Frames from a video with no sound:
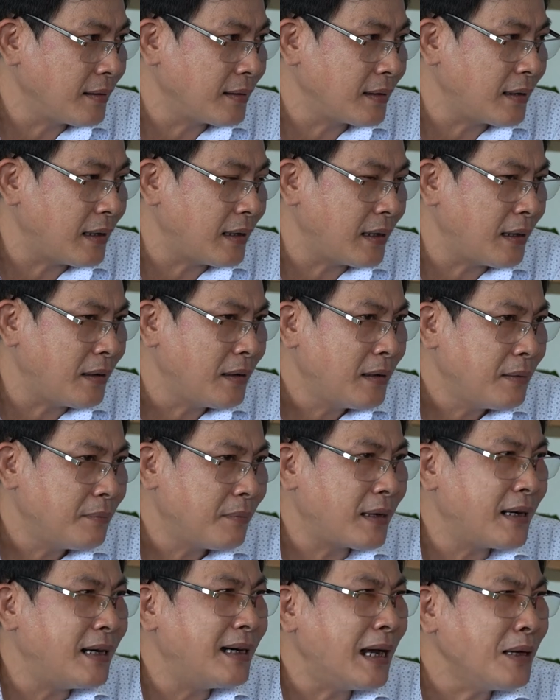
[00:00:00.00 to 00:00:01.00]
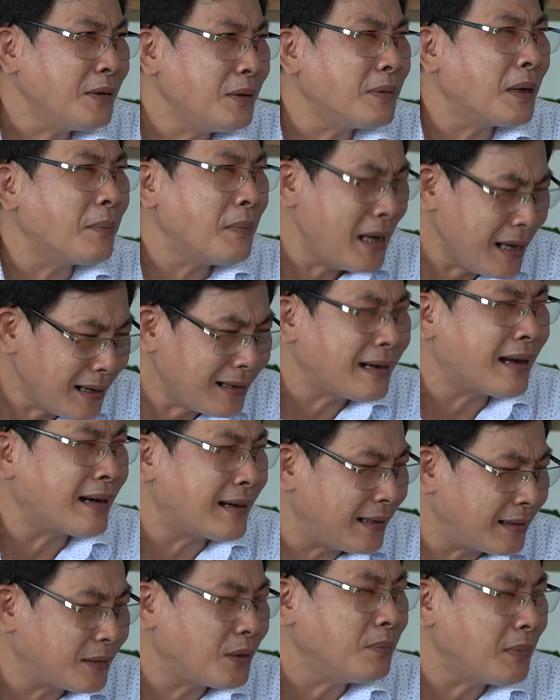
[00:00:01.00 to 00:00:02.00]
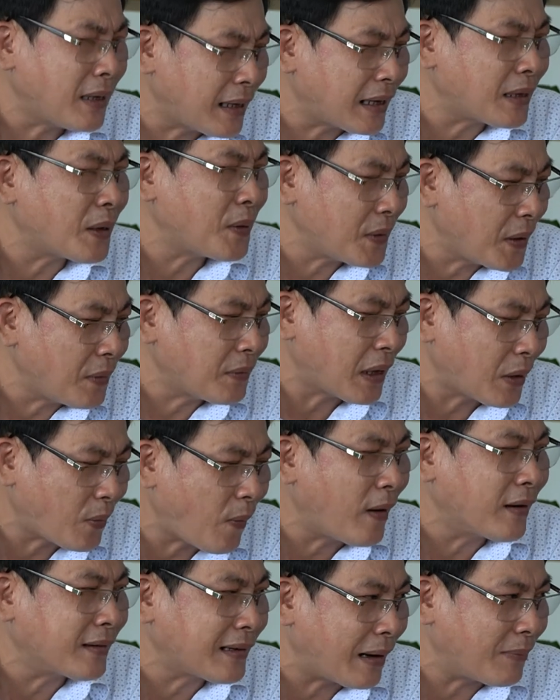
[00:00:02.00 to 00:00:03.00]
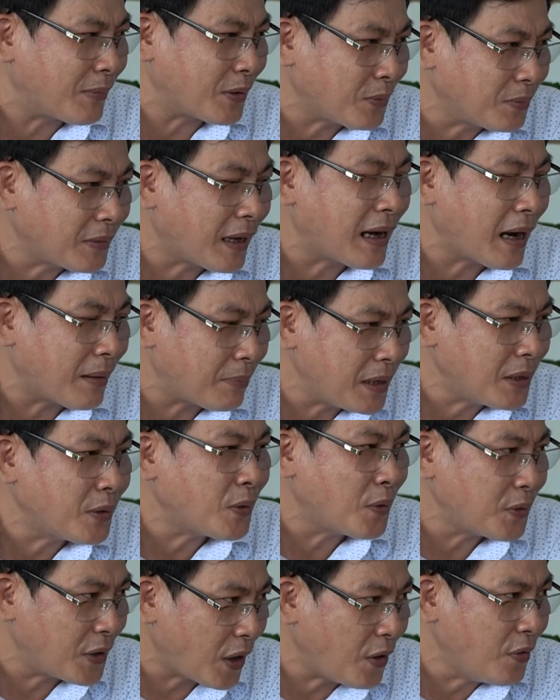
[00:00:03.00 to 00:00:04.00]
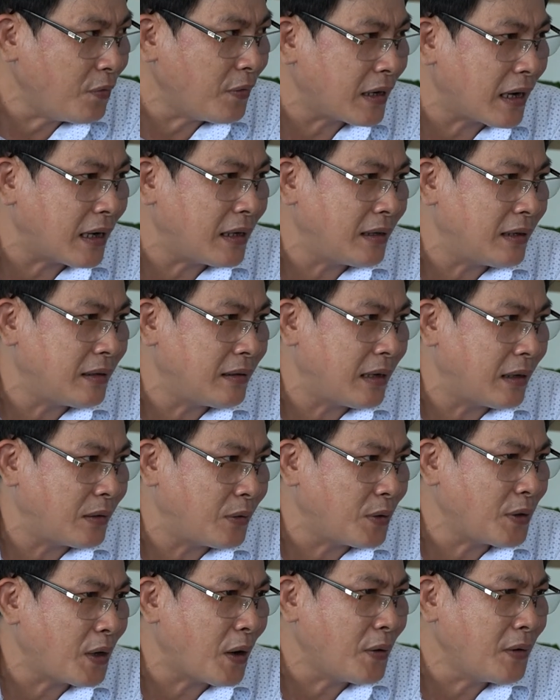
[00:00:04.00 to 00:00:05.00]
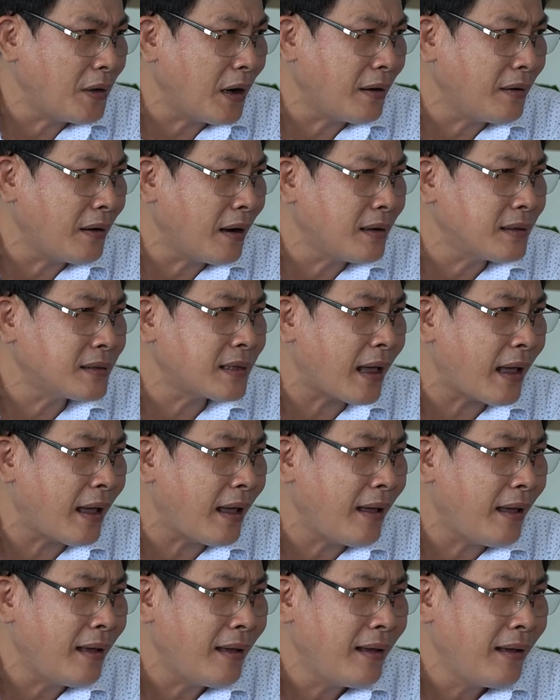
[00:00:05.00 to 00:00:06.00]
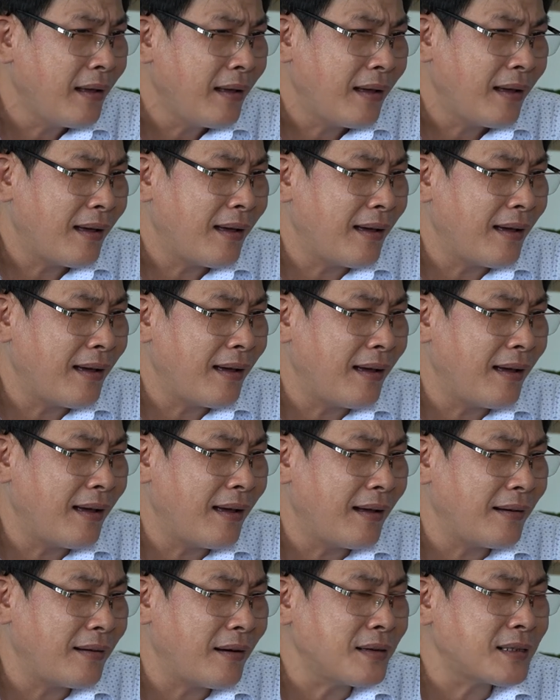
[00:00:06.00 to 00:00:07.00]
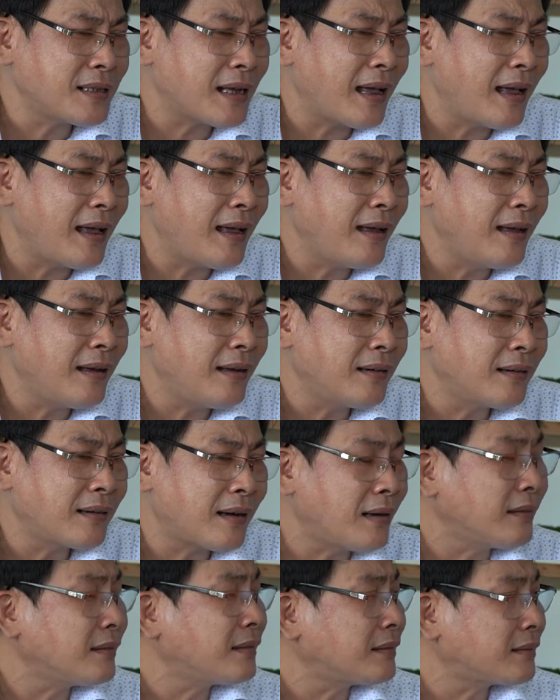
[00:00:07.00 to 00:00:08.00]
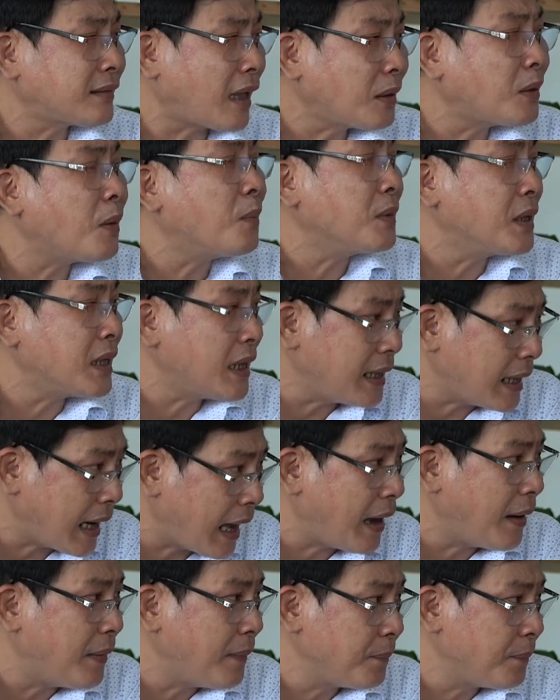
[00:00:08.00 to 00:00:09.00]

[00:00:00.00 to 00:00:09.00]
là những lời là mà người lớn chúng ta biết là người chúng ta đang nói dối cái quan trọng là chúng ta đang biết nói dối và lời, lời nói dối đó nó sẽ À, nó sẽ có tác dụng như thế nào